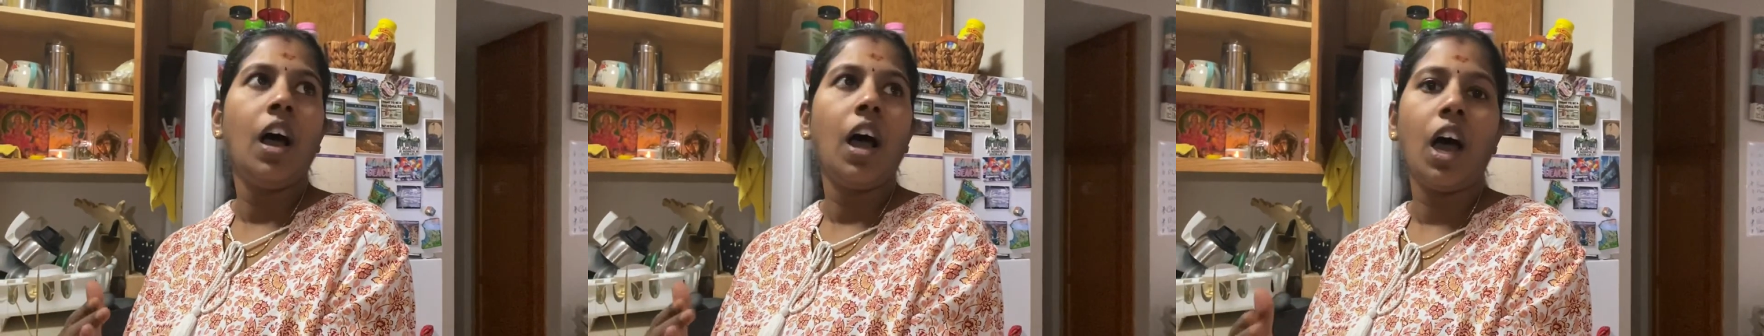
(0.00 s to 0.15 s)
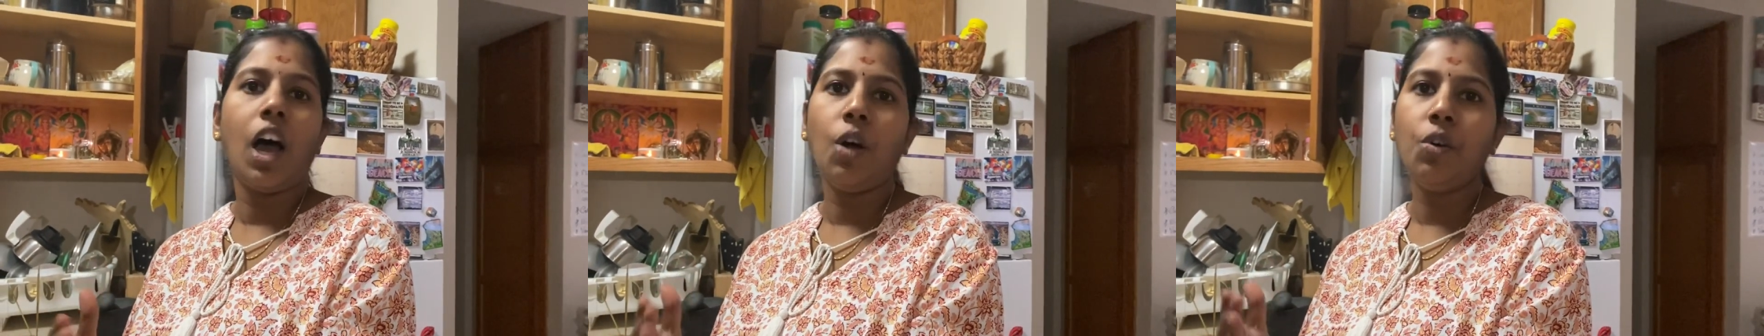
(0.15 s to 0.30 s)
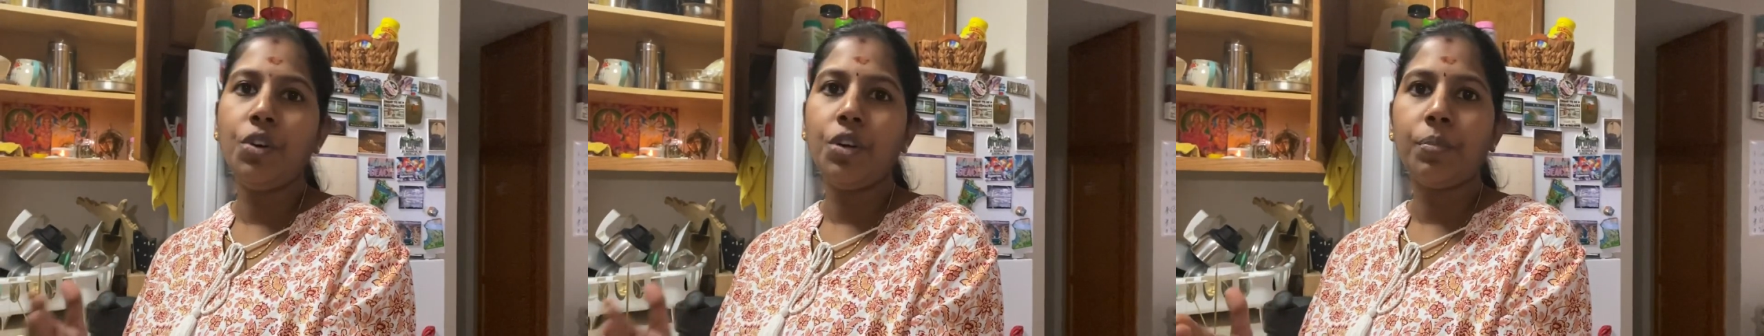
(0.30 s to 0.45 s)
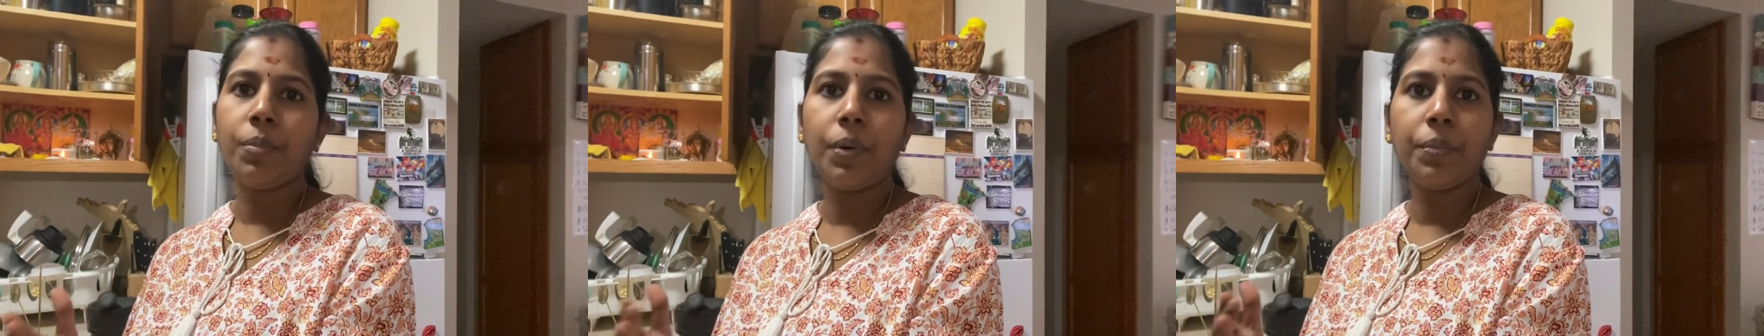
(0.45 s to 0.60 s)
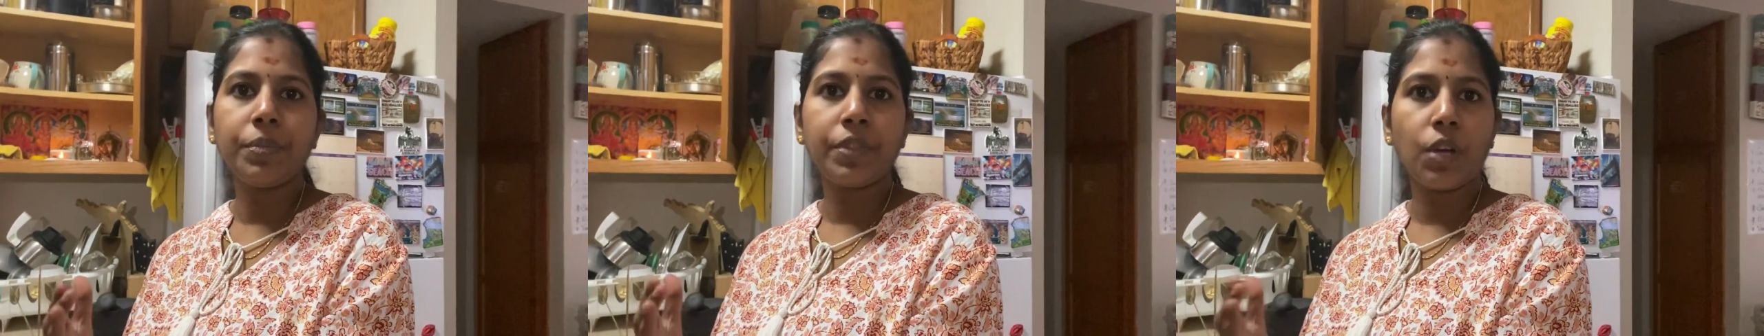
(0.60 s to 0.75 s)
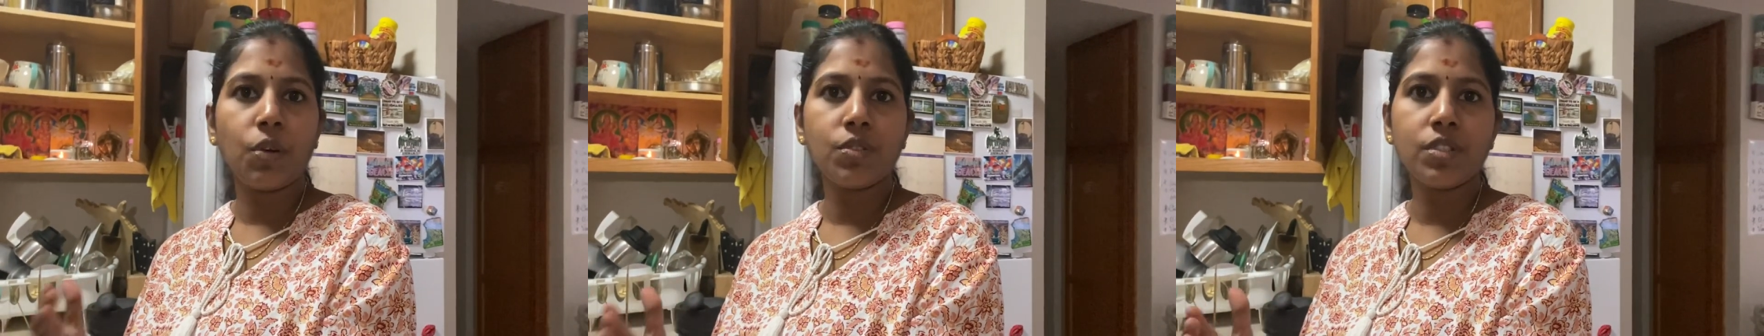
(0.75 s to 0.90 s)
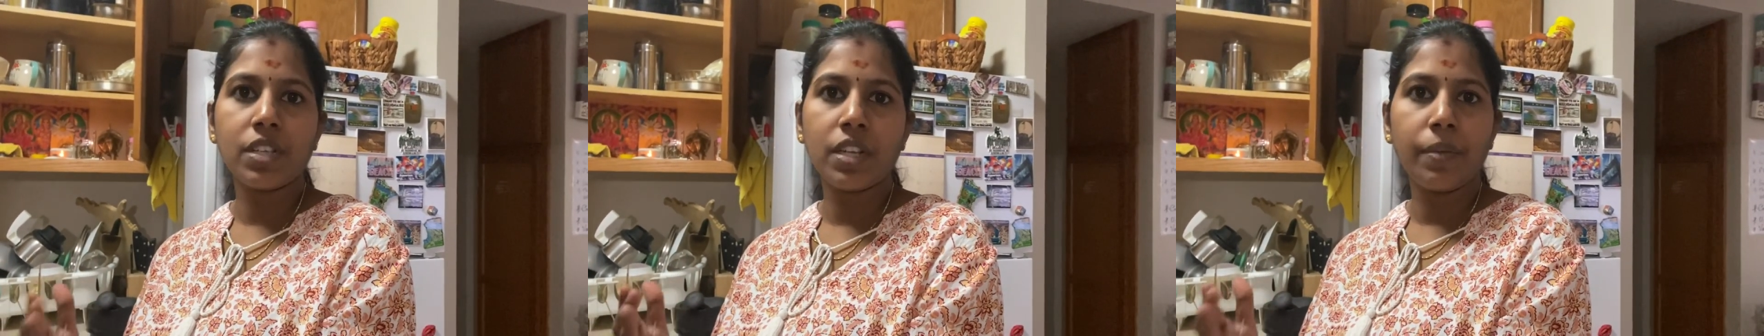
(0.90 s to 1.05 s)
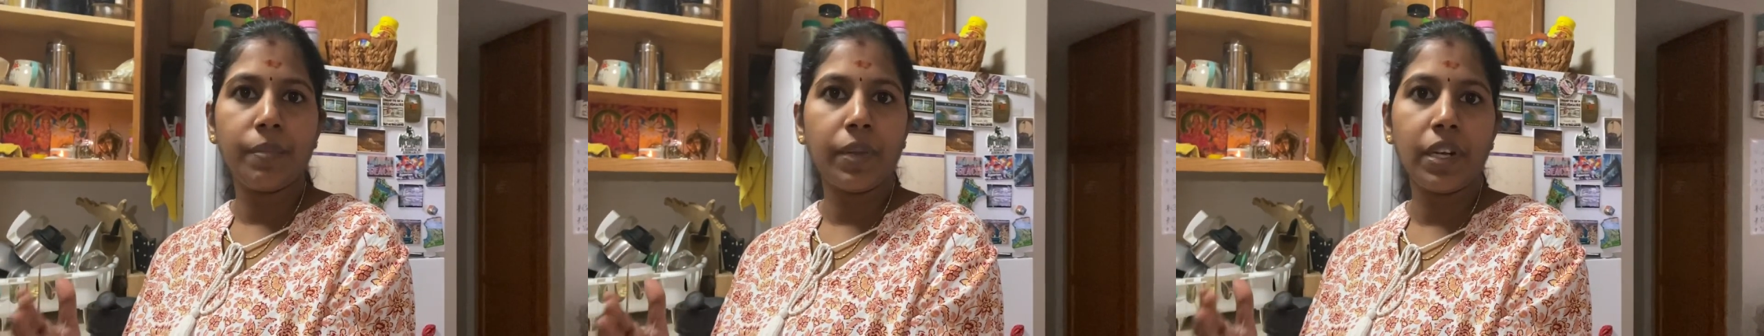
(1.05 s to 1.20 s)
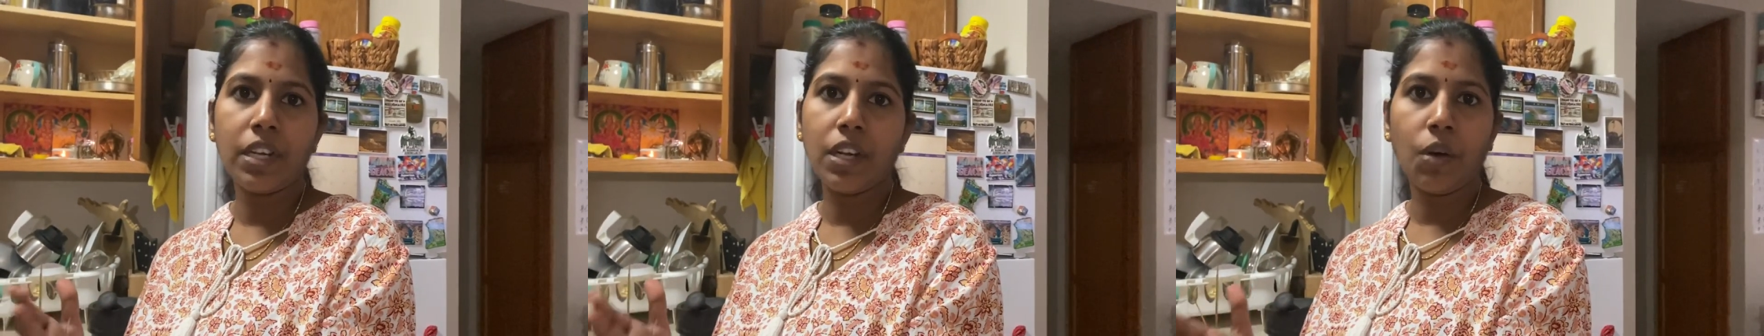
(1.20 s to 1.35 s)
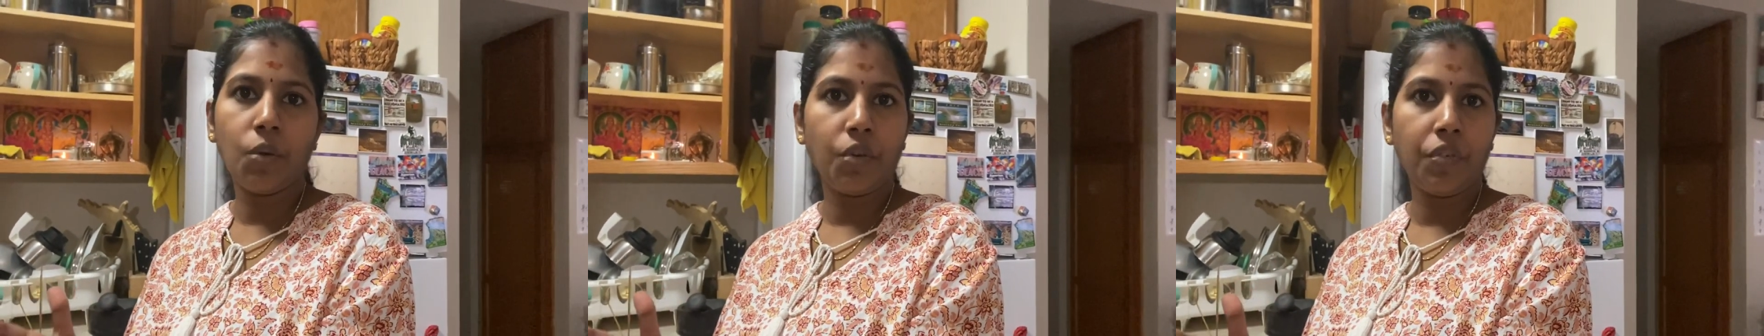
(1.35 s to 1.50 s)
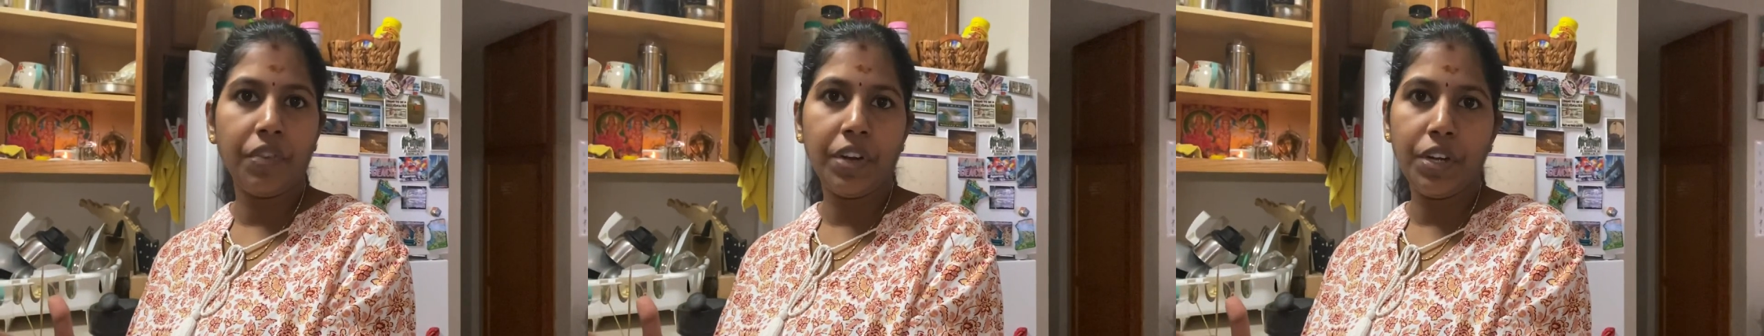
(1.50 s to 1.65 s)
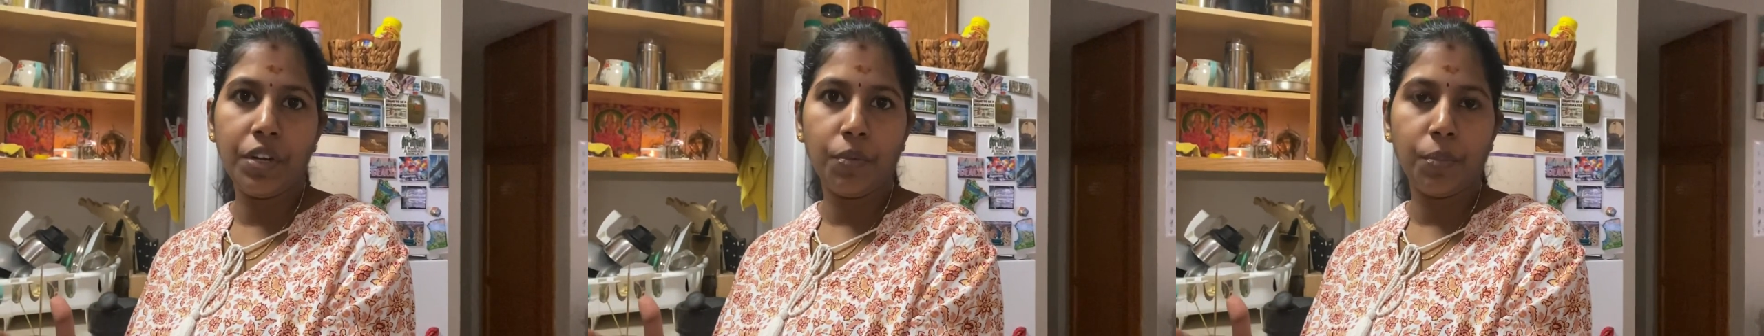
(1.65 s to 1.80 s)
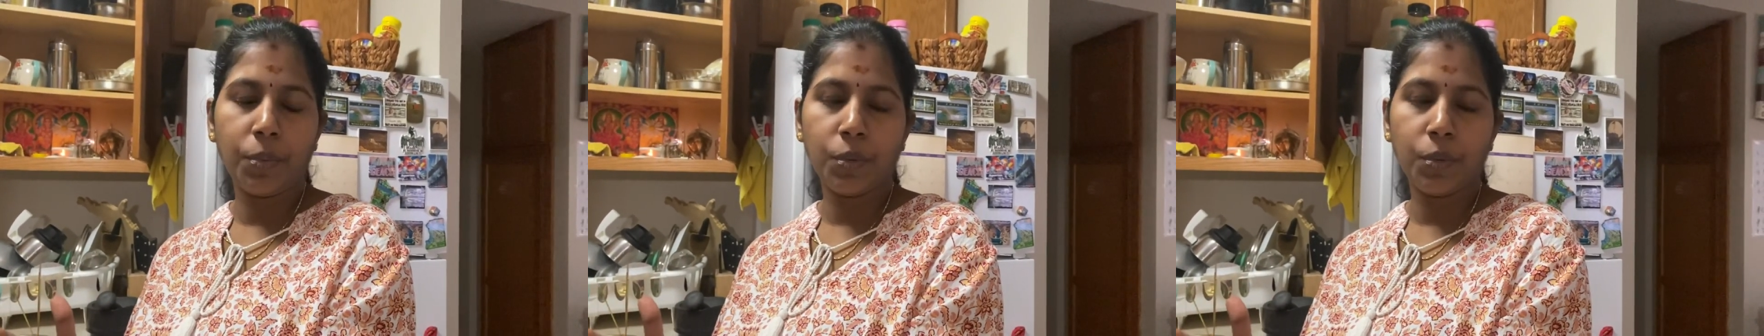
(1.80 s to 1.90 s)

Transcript: ஹவு டு பம்ப் தௌசண்ட் எம்எல் நான் ஒரு வீடியோ